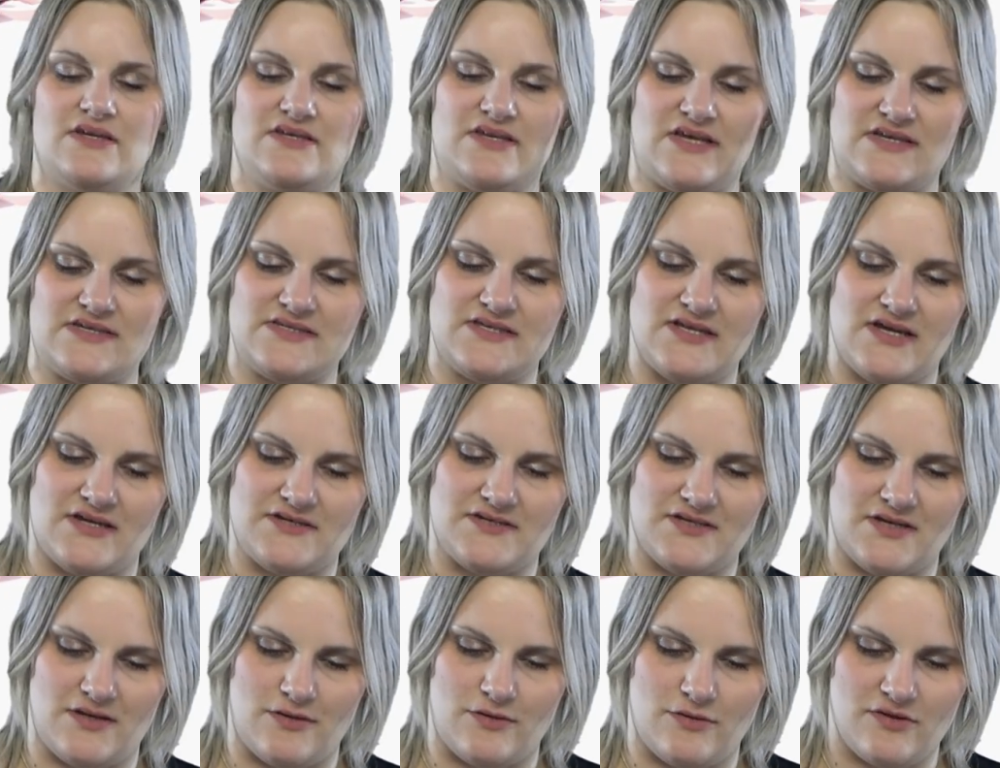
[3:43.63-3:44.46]
Das hier
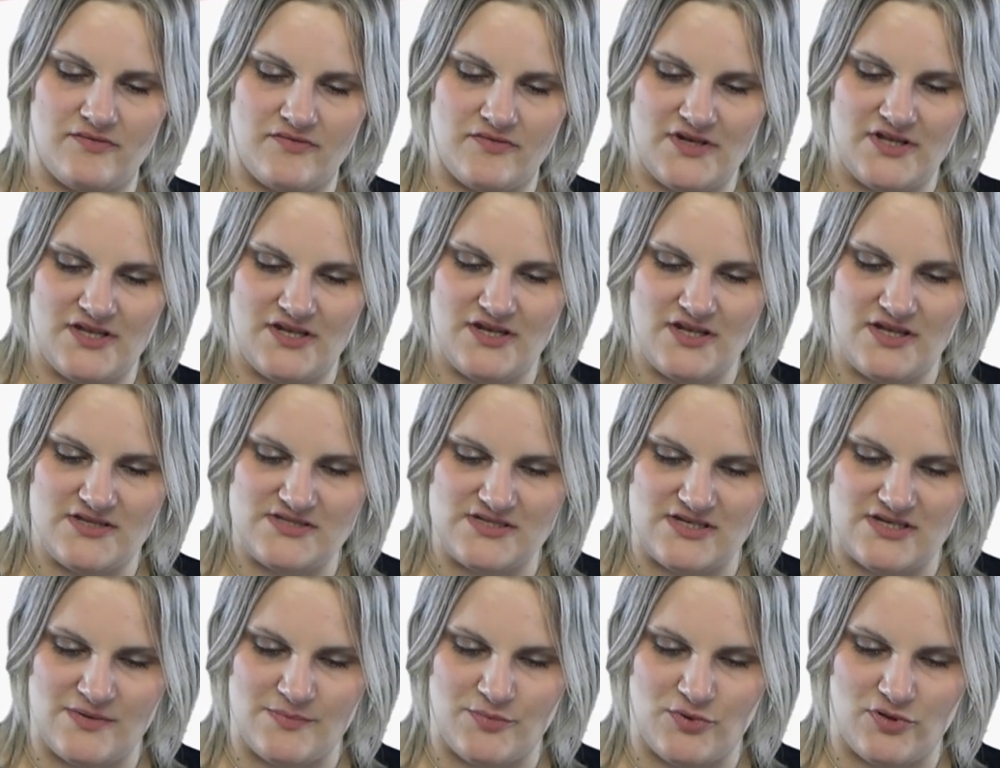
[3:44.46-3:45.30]
hat auch wohl jeder in
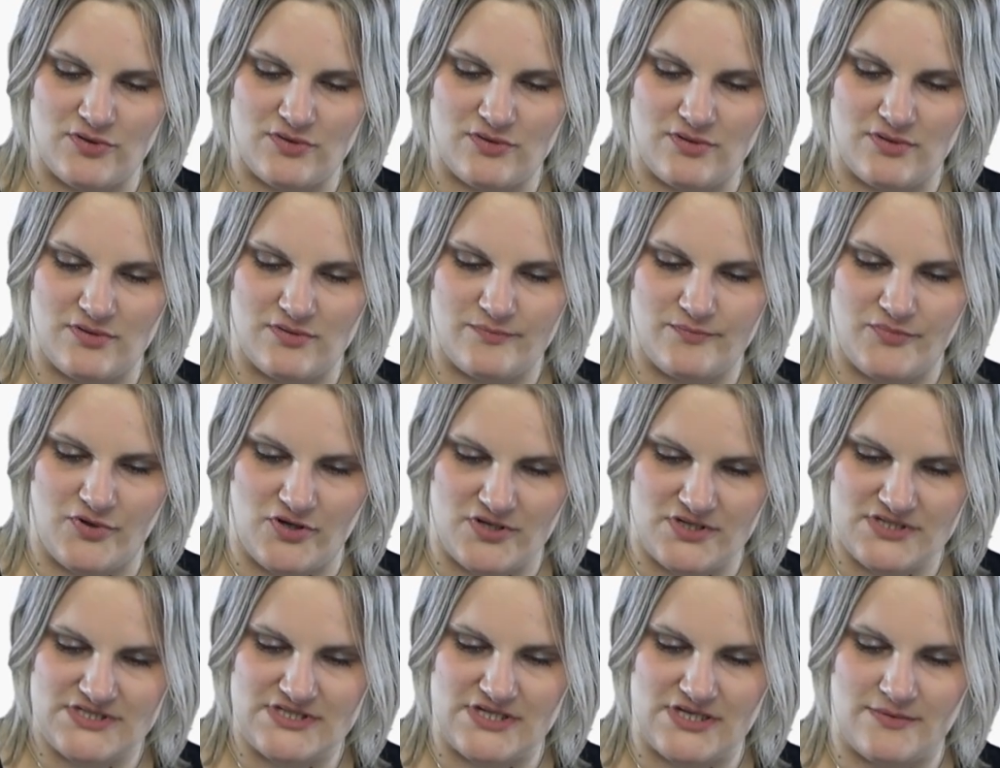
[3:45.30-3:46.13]
seiner bon
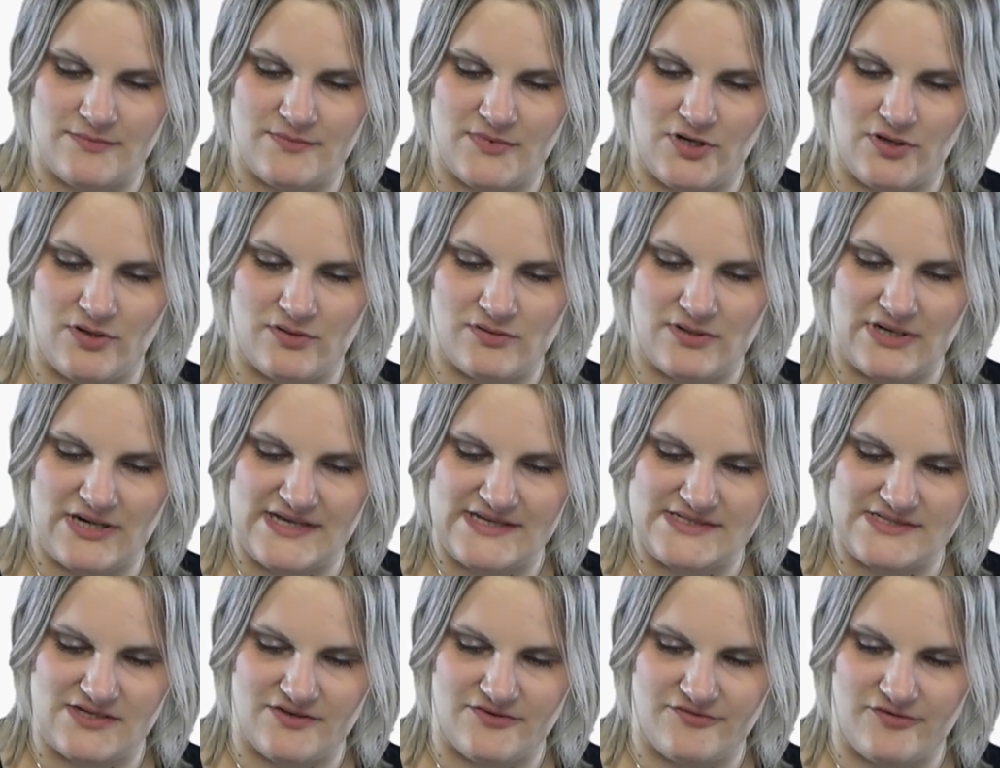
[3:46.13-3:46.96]
Box. Ähm, Long
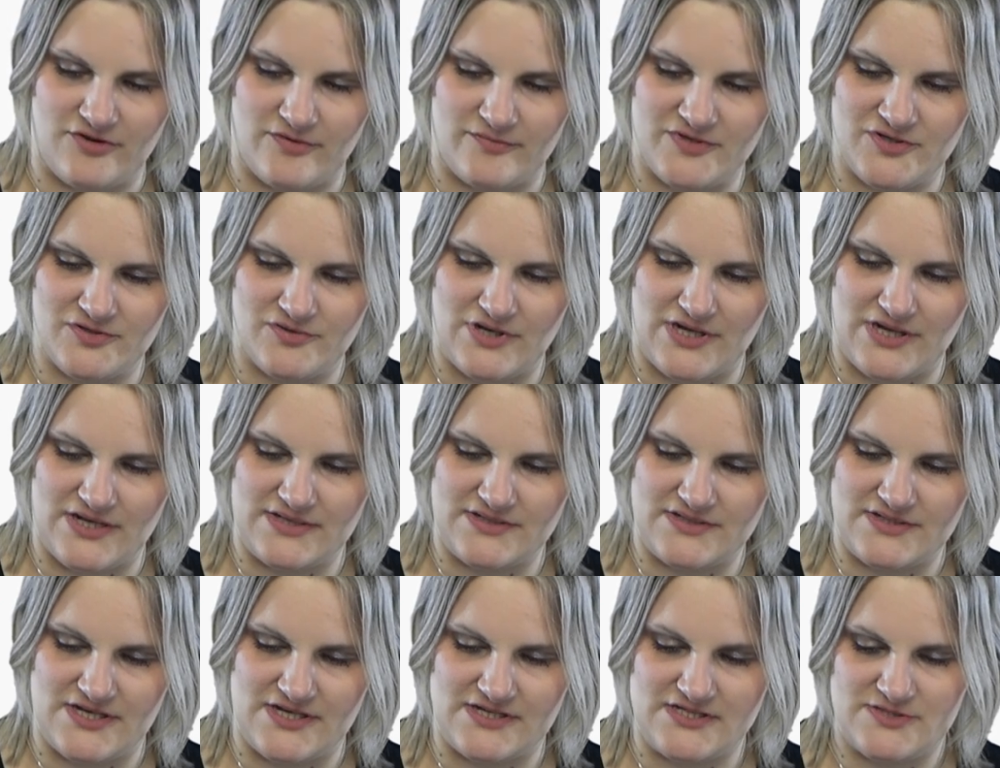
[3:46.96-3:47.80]
Lasting Formula
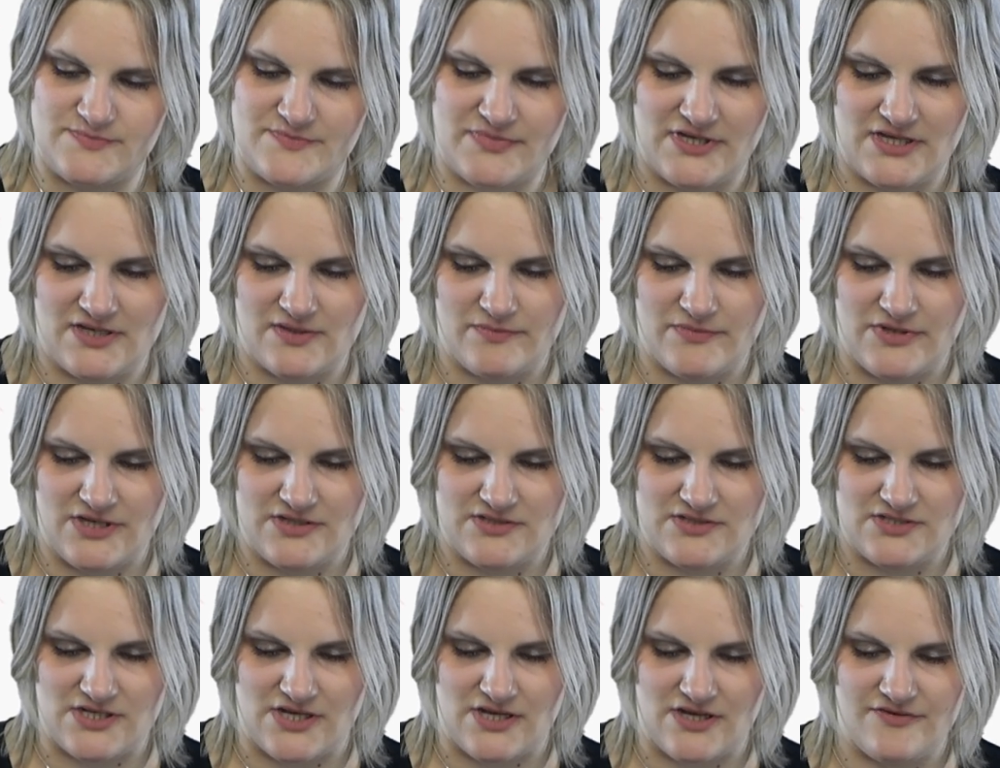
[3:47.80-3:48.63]
Intense
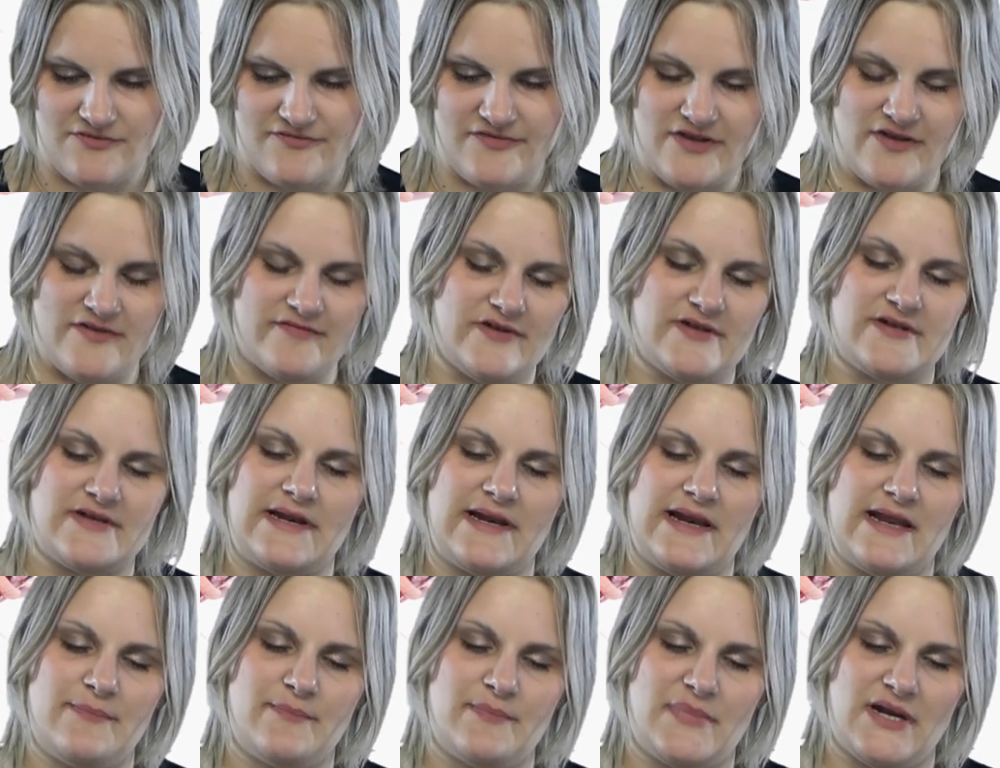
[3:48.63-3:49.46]
Pigment. Ein Velvet
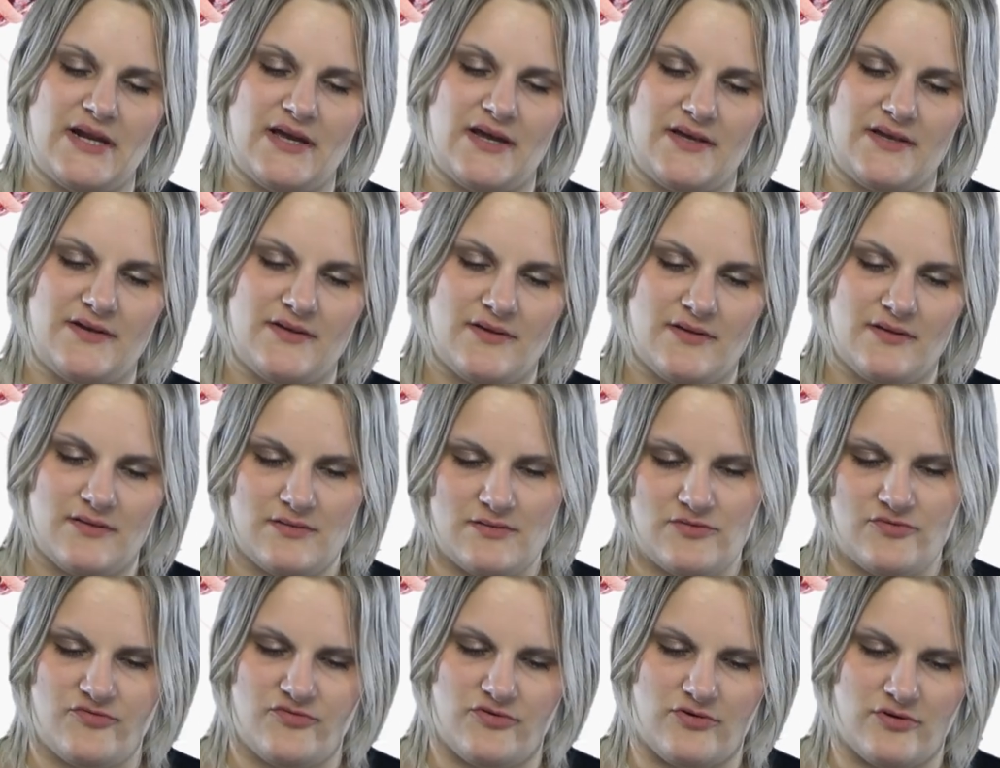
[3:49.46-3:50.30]
Lip Liner
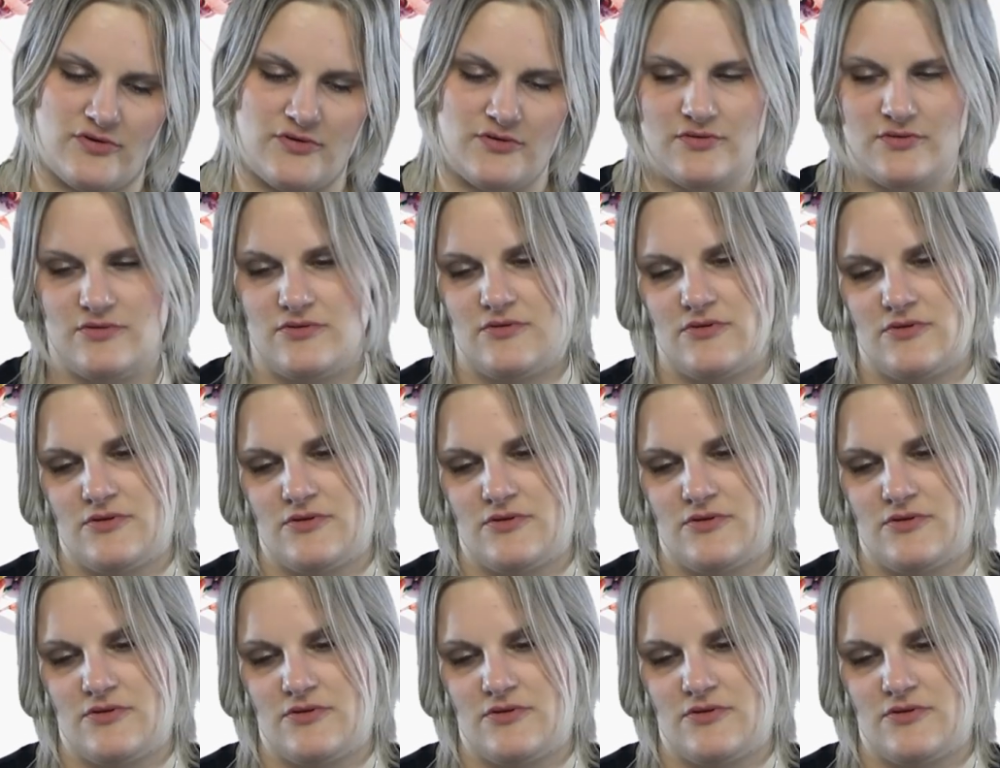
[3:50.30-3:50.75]
von